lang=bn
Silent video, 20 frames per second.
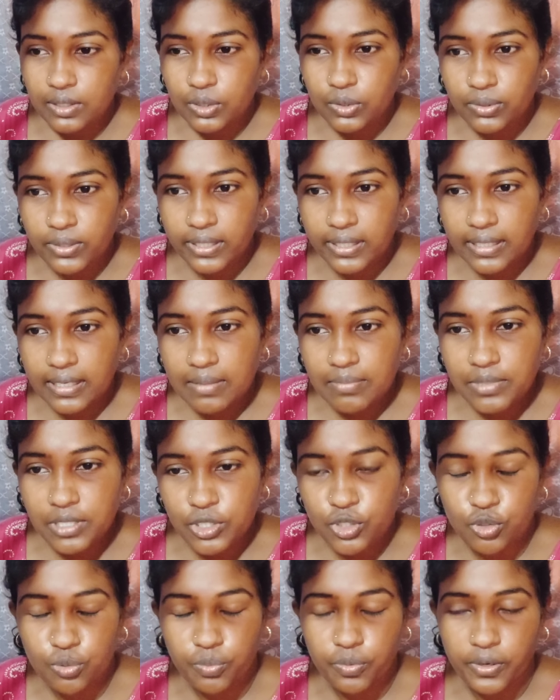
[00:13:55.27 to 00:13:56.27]
তো দেখলাম যে
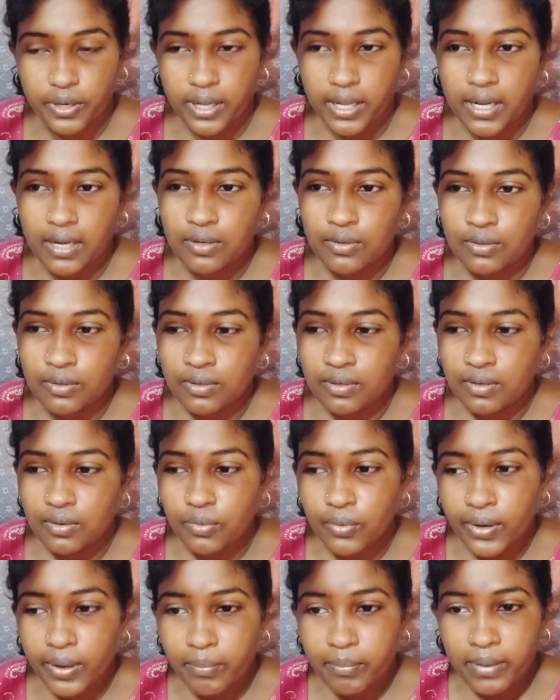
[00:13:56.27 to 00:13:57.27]
চুপ করে গেল
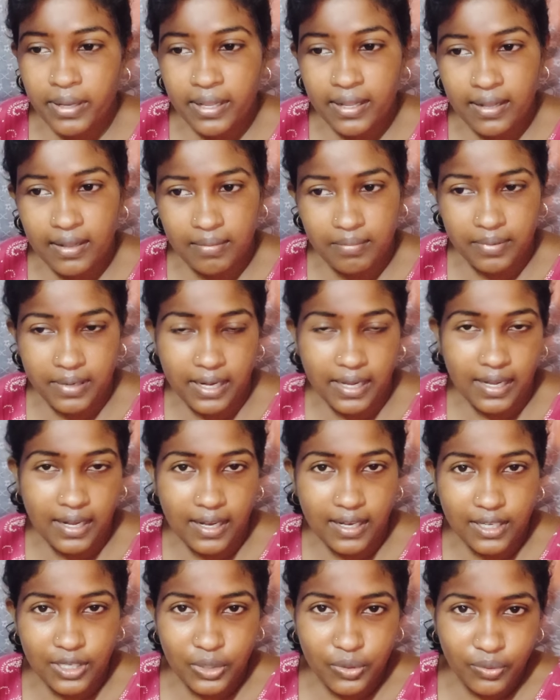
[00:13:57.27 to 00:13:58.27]
ও এমনি
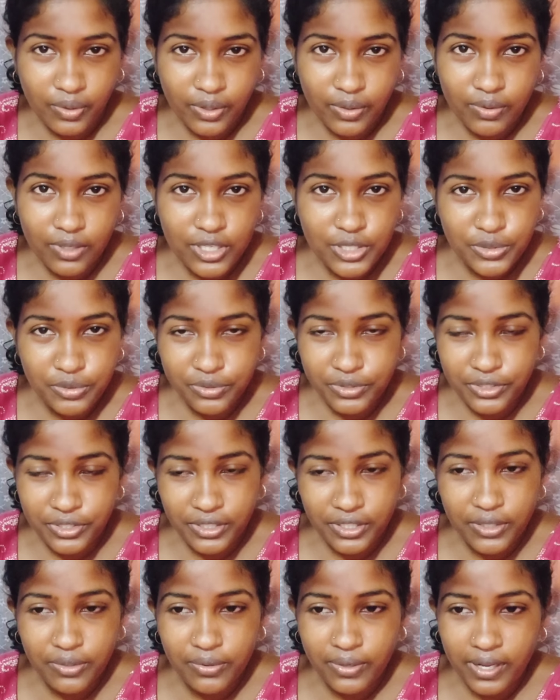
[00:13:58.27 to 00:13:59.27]
কান্নাকাটি করে উঠলে সঙ্গে
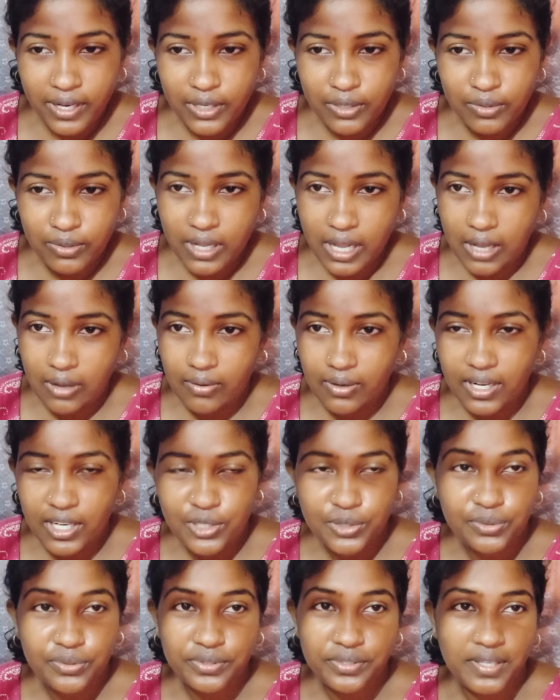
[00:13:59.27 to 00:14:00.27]
সঙ্গে ওকে একটু খাওয়ালে
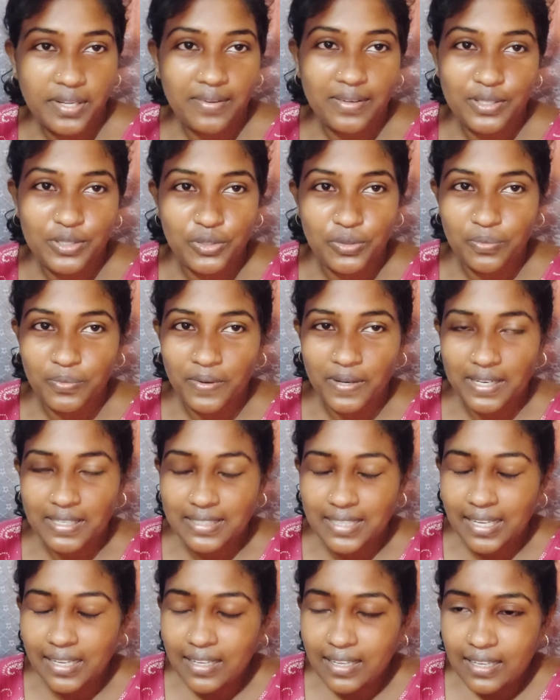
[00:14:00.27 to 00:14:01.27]
সঙ্গে আবার চুপ করে
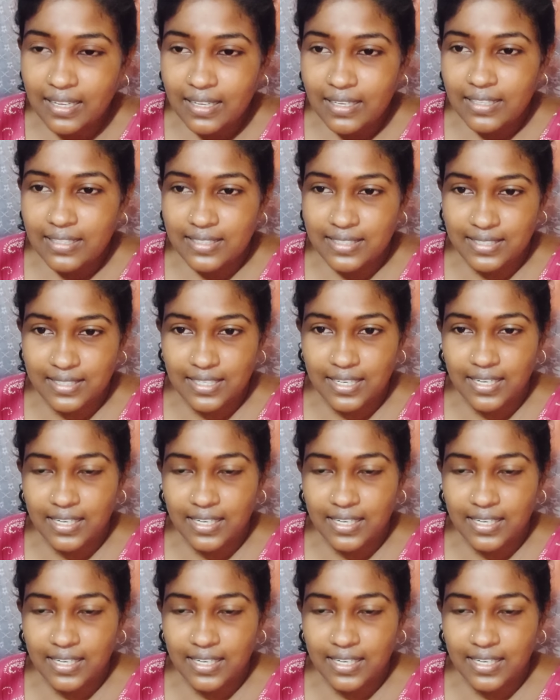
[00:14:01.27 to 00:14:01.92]
যায় যেটা